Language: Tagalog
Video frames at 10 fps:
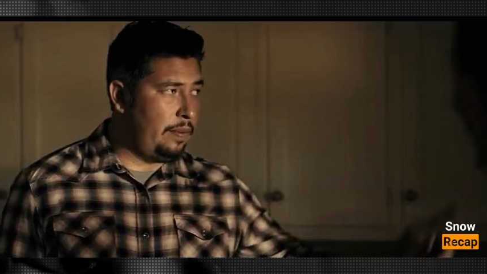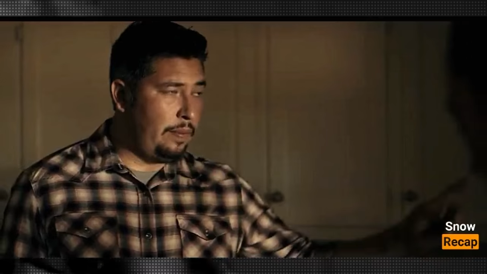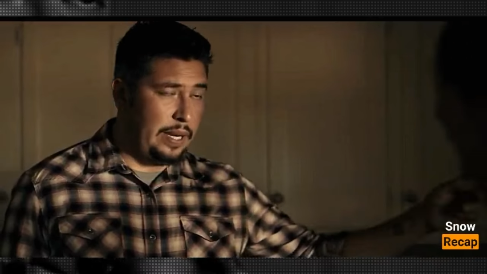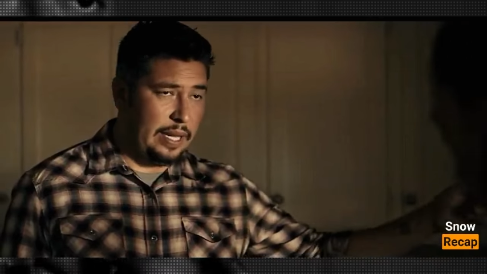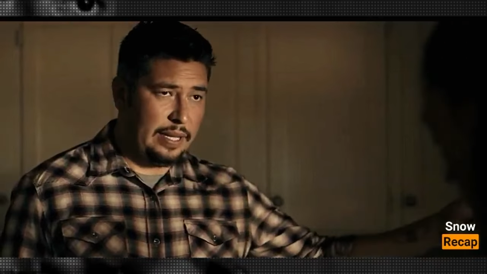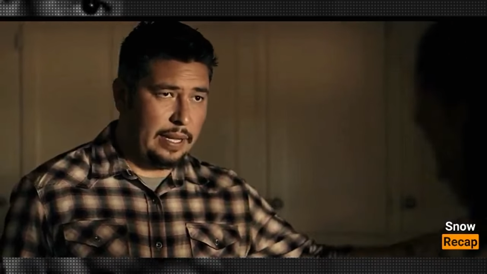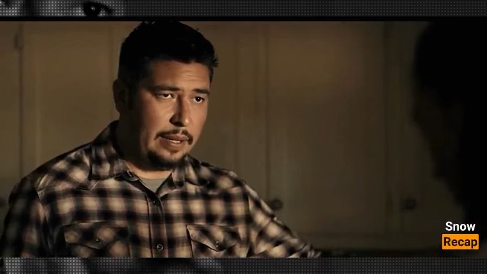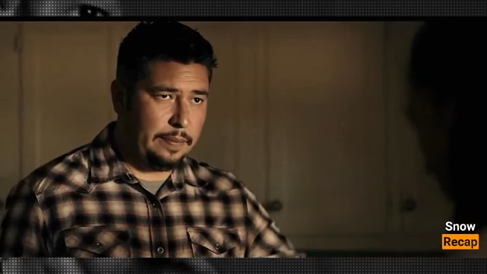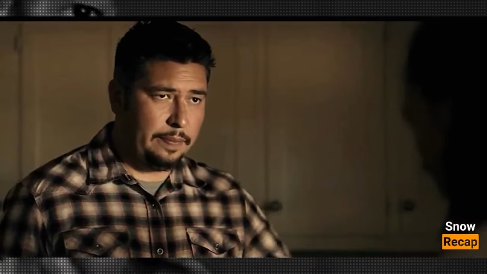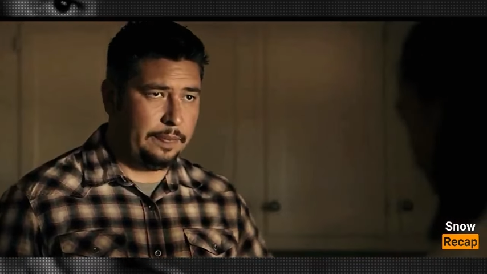Ngunit
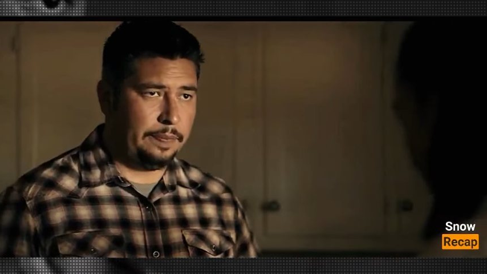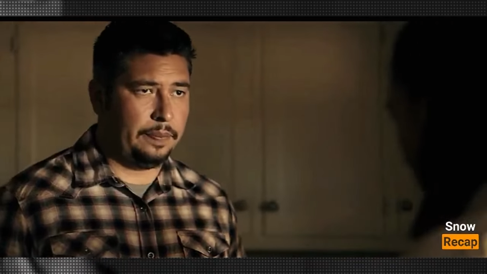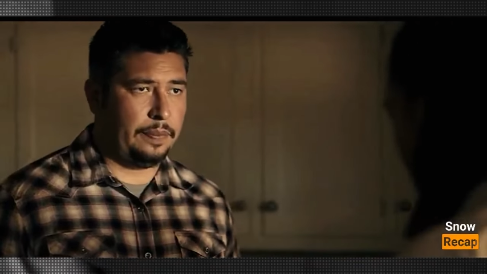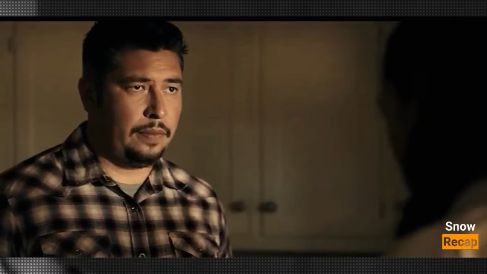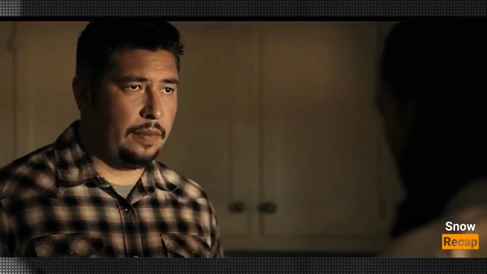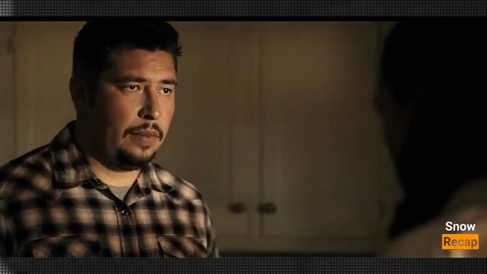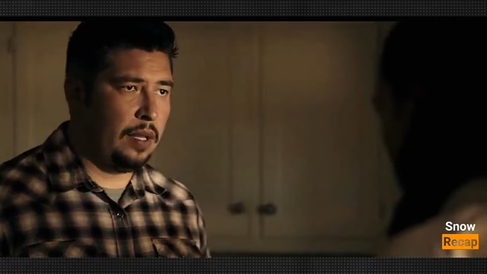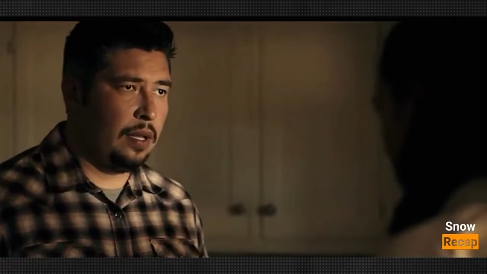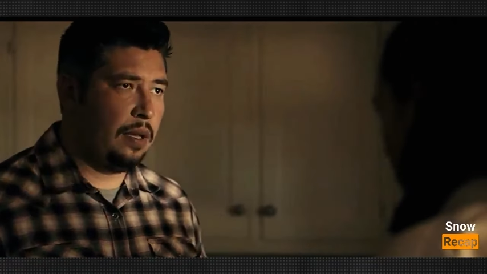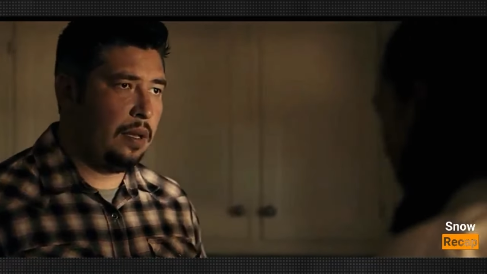tumanggi si Miguel nang biglang
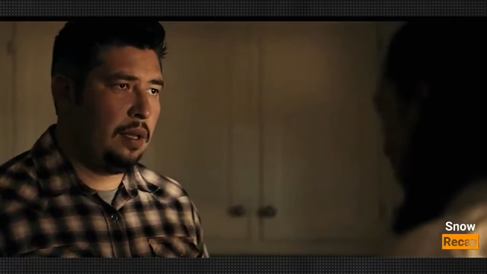narinig